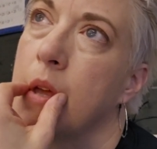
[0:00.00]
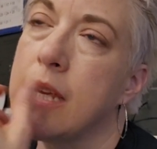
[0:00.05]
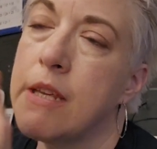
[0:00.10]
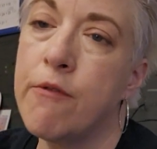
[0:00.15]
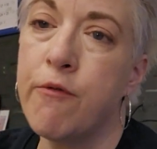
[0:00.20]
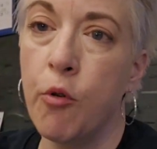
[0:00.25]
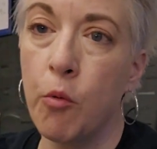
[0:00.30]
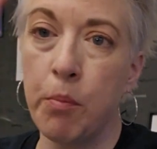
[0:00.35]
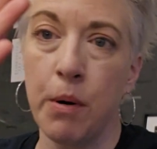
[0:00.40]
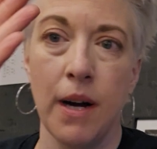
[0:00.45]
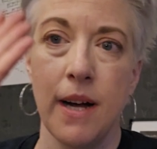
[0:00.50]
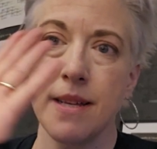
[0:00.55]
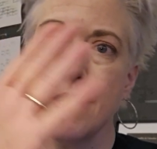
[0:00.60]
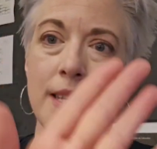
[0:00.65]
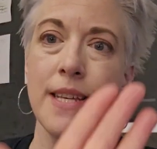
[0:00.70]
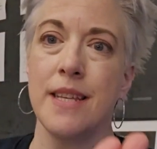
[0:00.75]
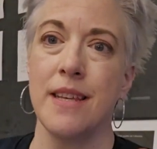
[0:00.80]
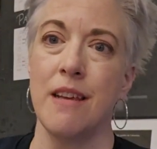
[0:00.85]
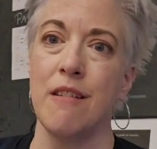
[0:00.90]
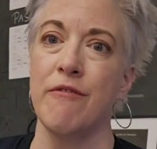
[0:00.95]
il faut pas
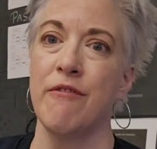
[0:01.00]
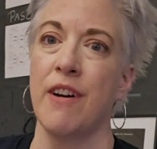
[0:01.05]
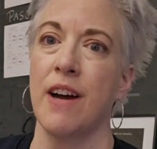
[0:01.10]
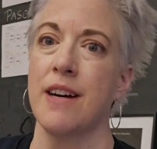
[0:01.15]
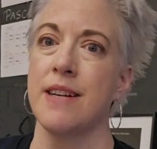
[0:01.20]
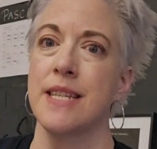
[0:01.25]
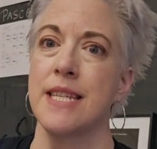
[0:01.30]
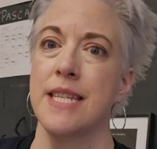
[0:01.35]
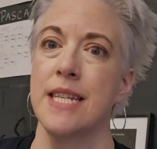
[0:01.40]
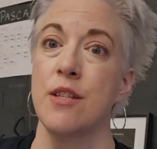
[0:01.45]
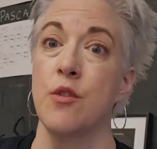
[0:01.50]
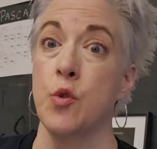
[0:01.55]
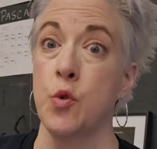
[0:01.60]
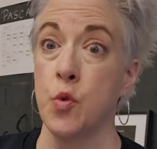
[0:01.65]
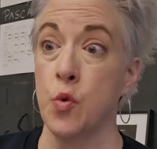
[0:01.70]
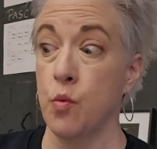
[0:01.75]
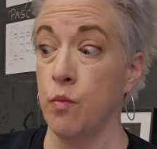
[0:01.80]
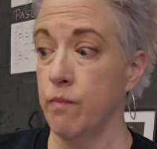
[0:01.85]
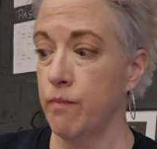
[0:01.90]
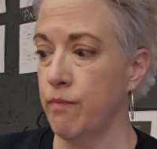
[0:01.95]
enseigner le français du
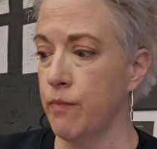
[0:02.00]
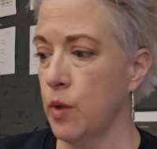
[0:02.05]
tout.